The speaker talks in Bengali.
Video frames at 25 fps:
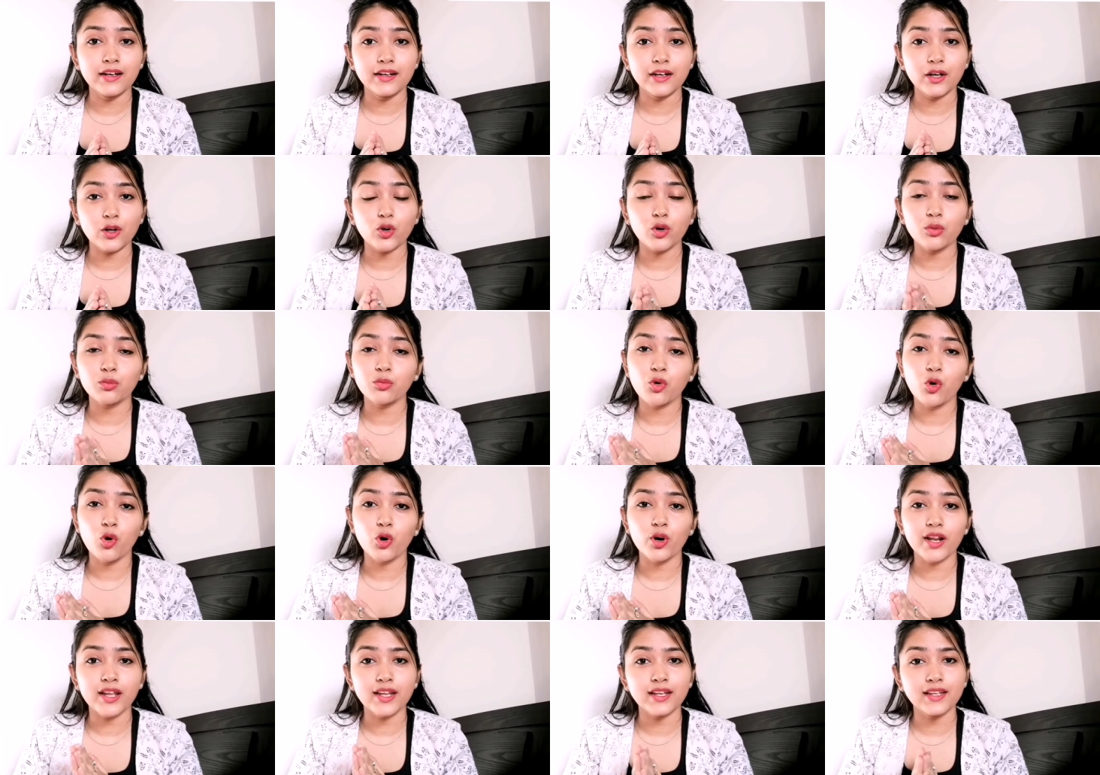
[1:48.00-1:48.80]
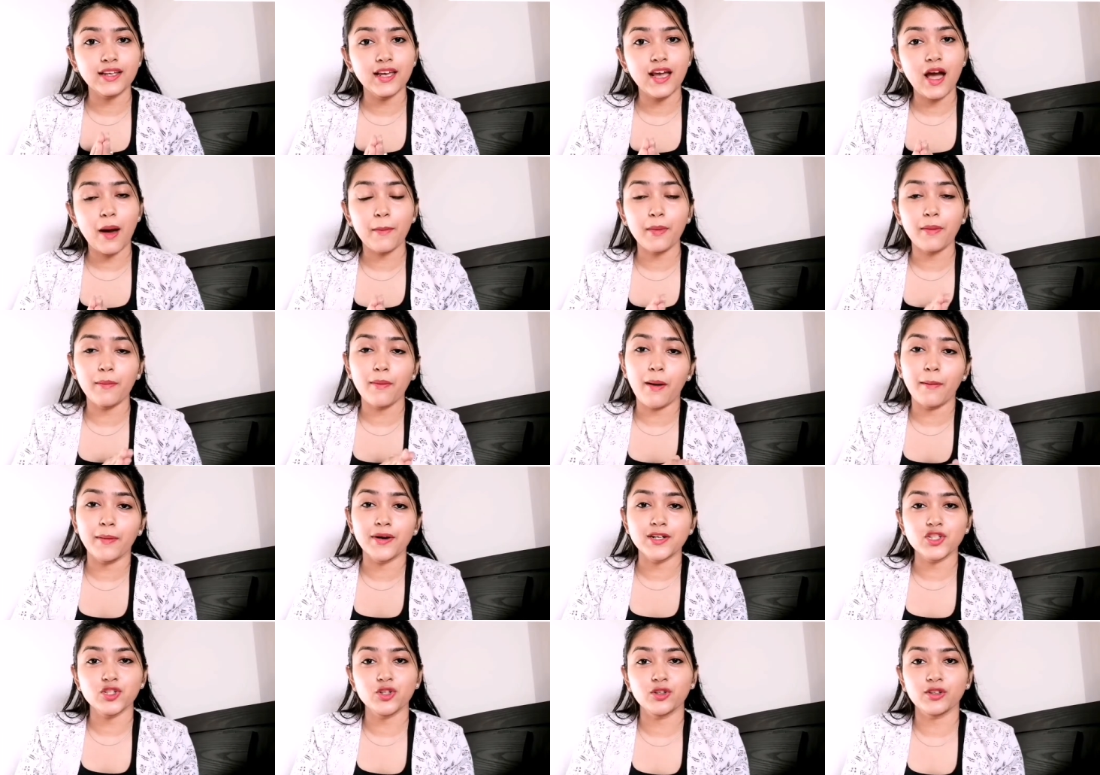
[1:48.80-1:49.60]
এরকম করে নিয়ে আমি
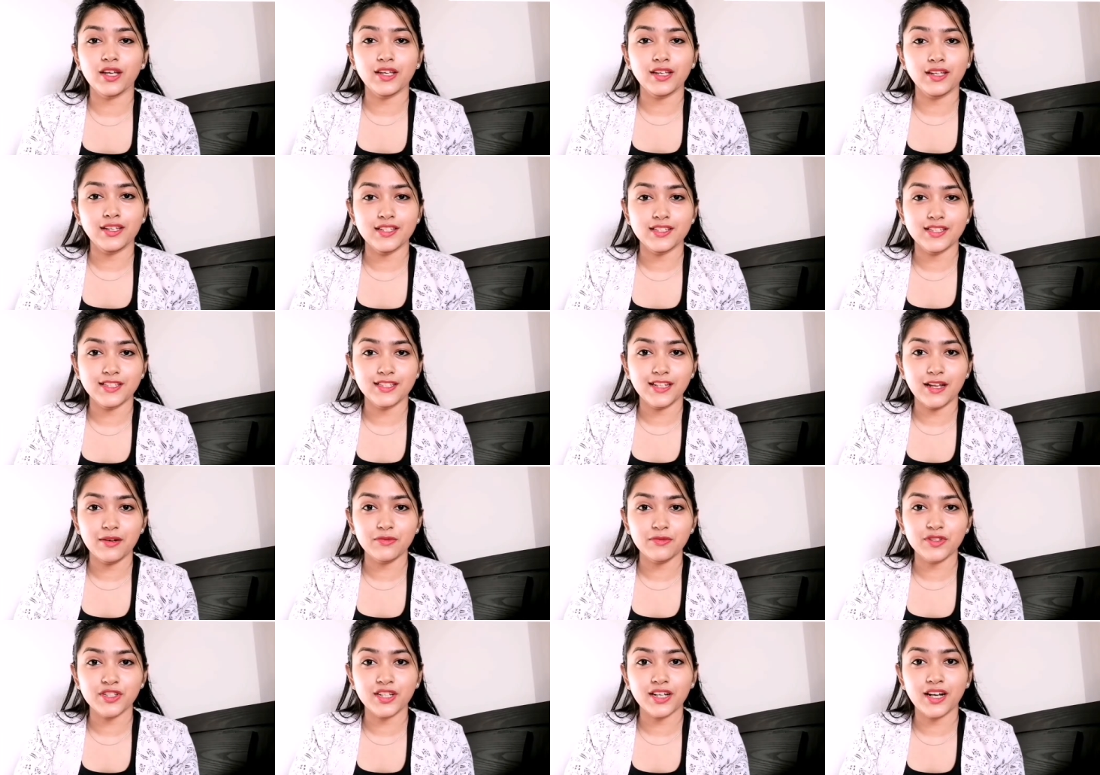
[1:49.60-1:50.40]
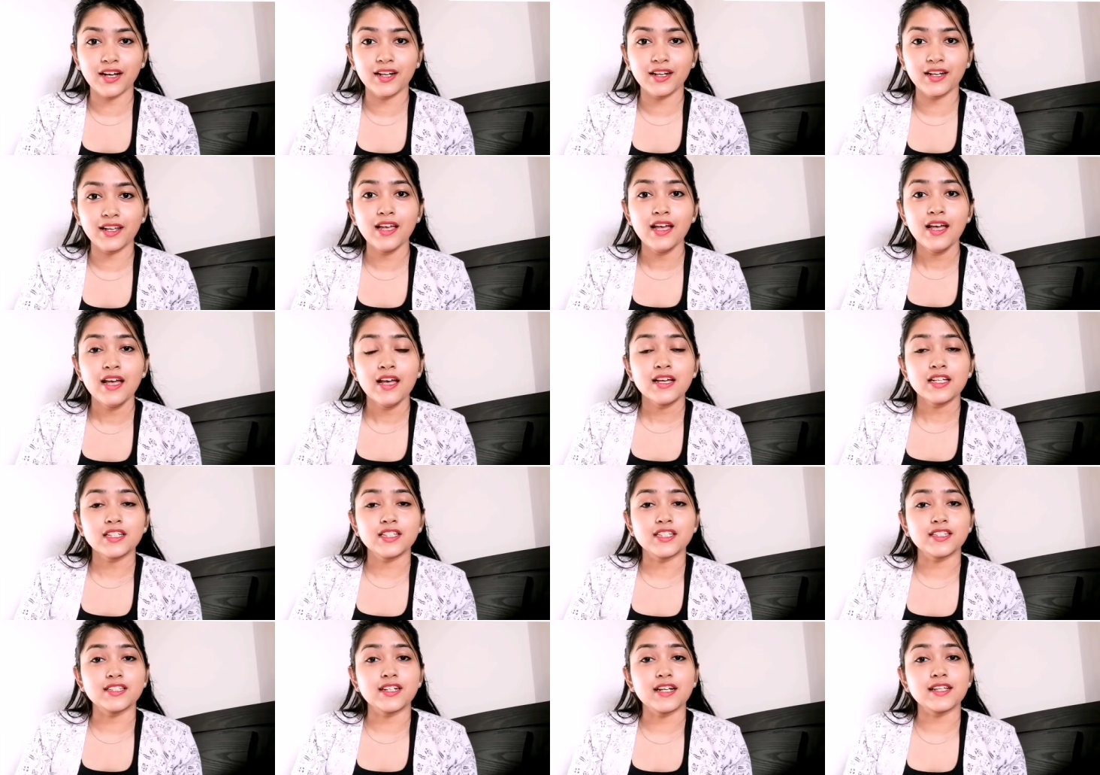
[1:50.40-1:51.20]
বাবার সঙ্গে গিয়েছিলাম সেখানে
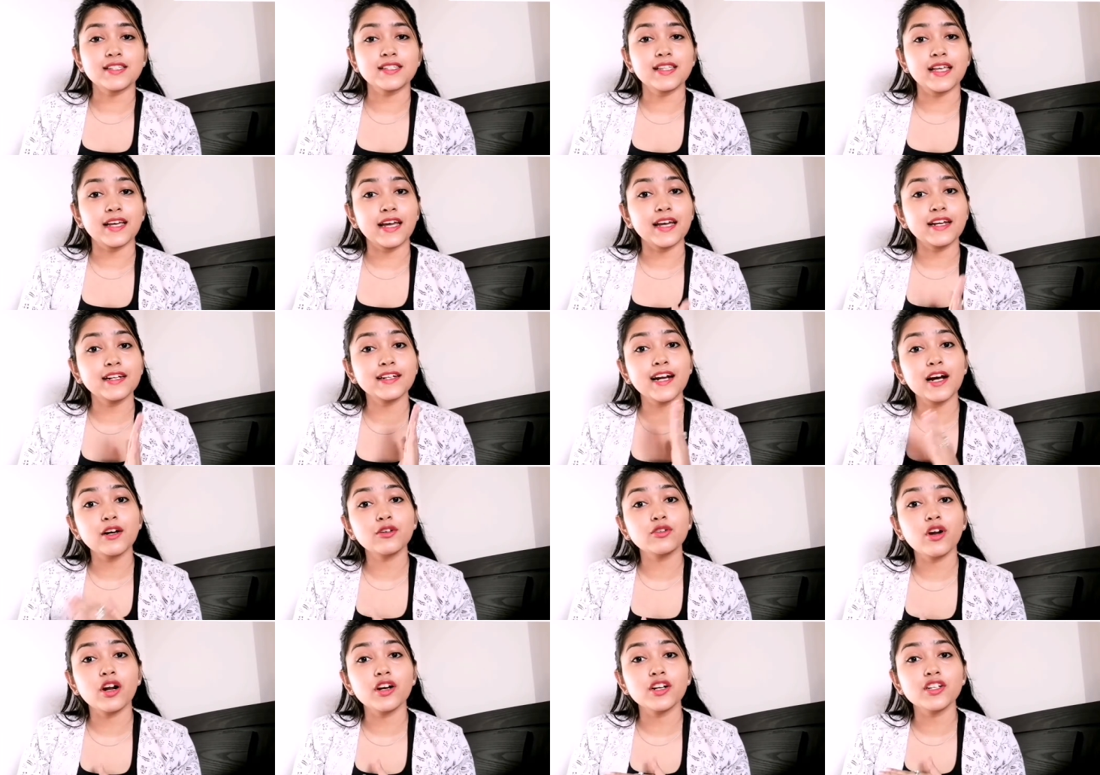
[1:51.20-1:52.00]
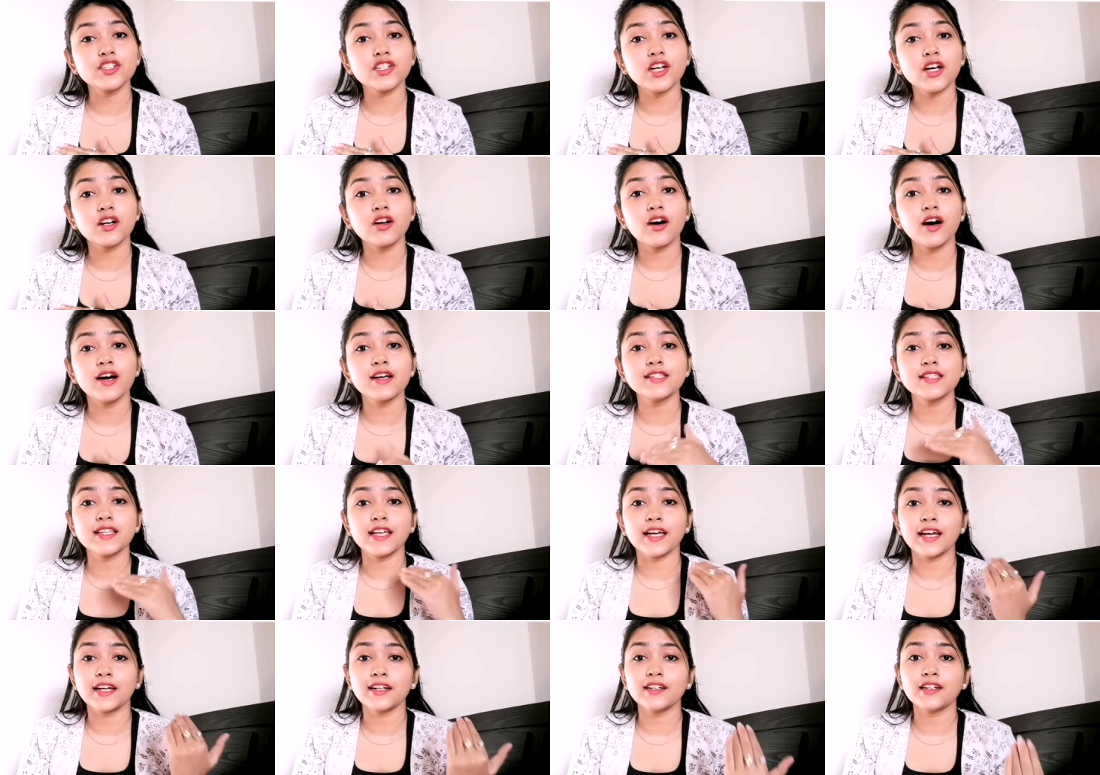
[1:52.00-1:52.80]
সেটা সেকেন্ড রাউন্ড অডিশন হয়
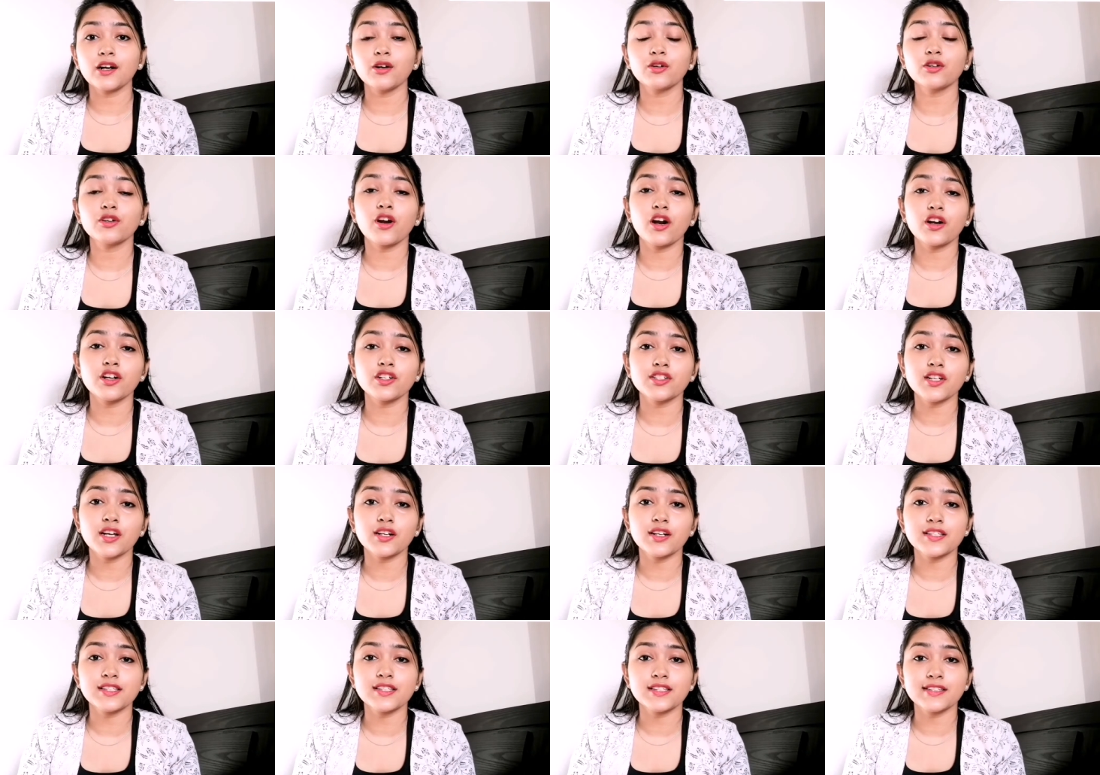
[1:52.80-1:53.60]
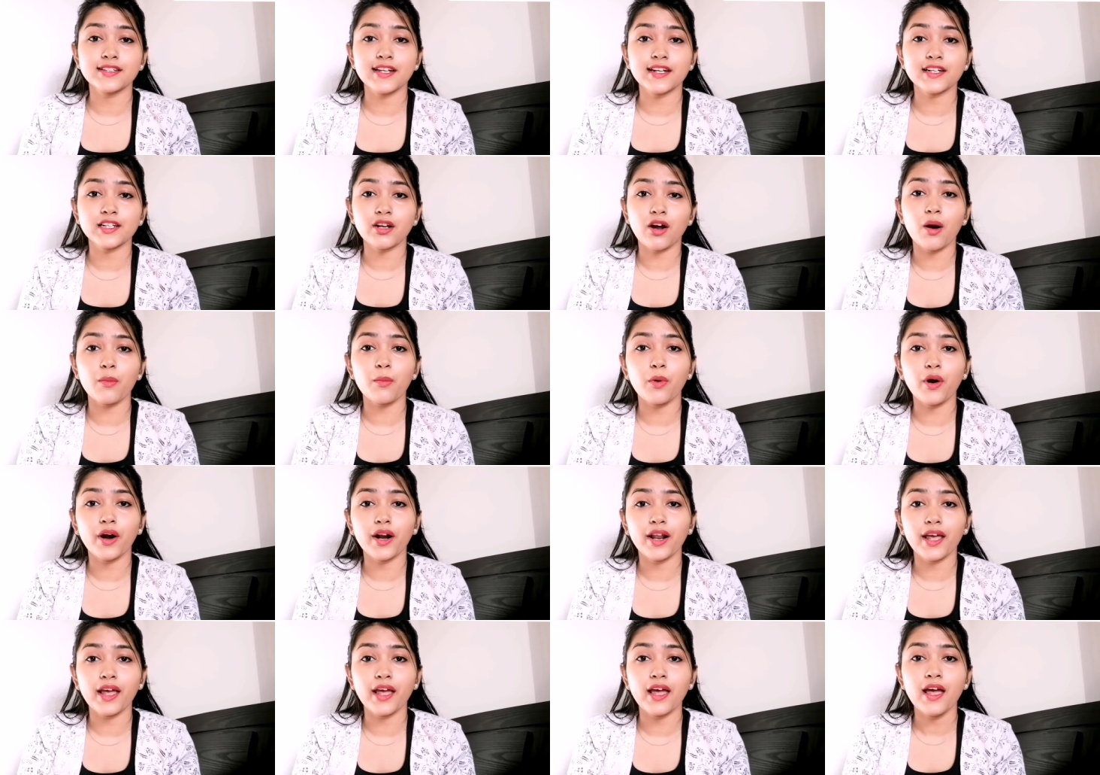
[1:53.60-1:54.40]
সেকেন্ড রাউন্ড অডিশনে সিলেক্ট হওয়ার
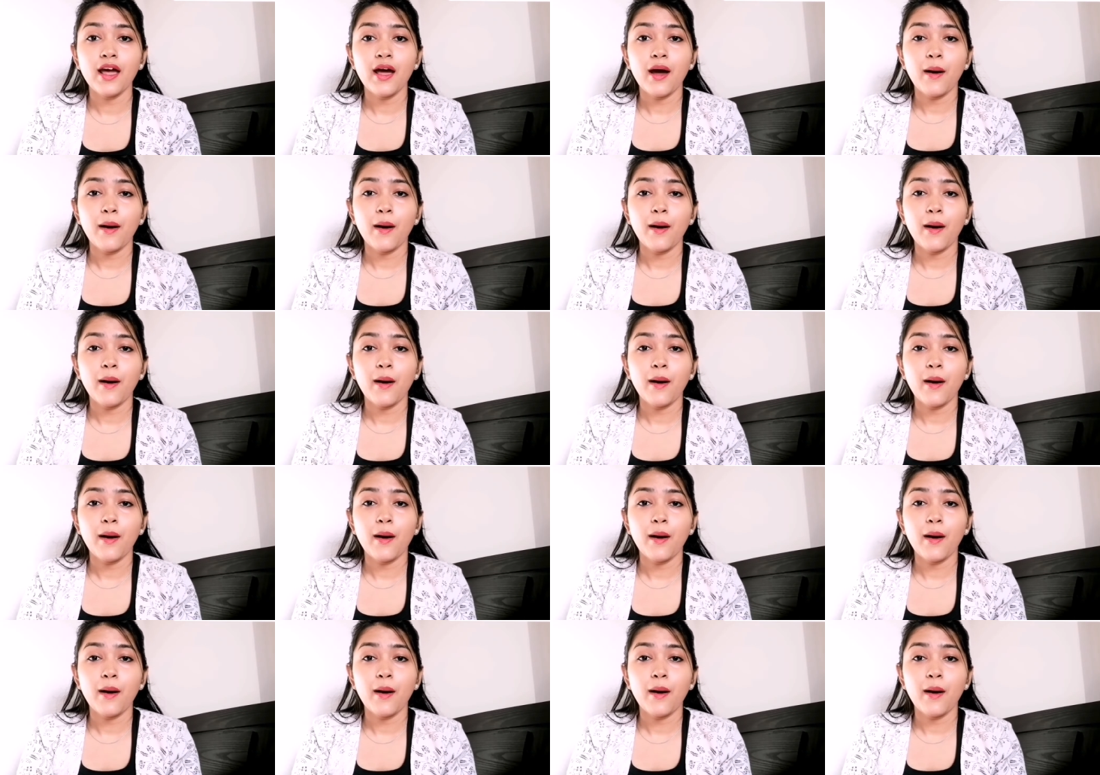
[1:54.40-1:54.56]
পরে